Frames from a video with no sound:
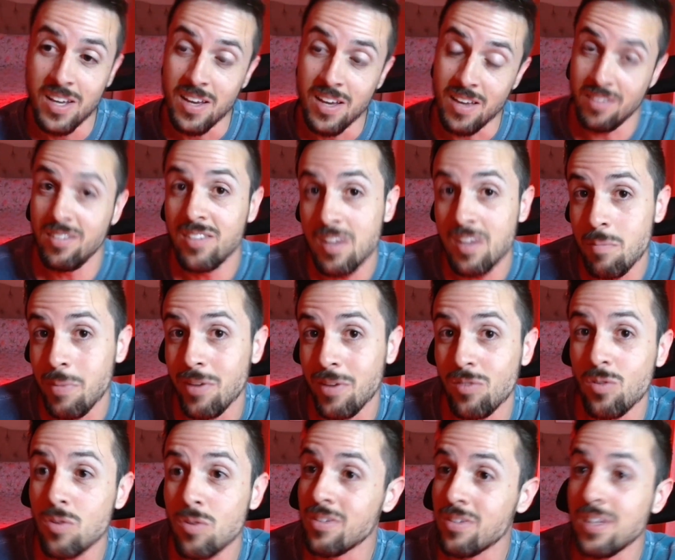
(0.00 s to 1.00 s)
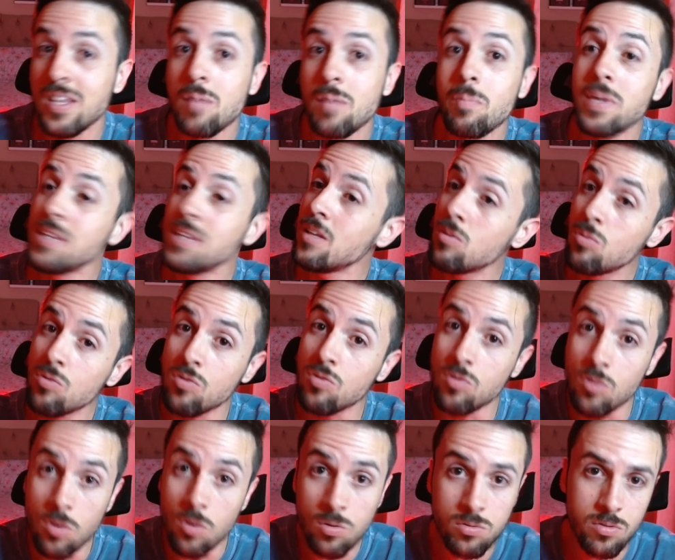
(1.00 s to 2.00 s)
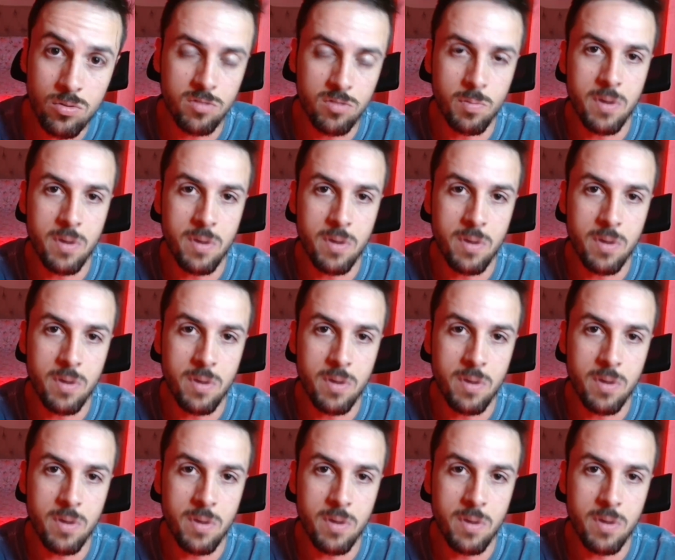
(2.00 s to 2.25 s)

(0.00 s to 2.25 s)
Existem pessoas que dependem dos outros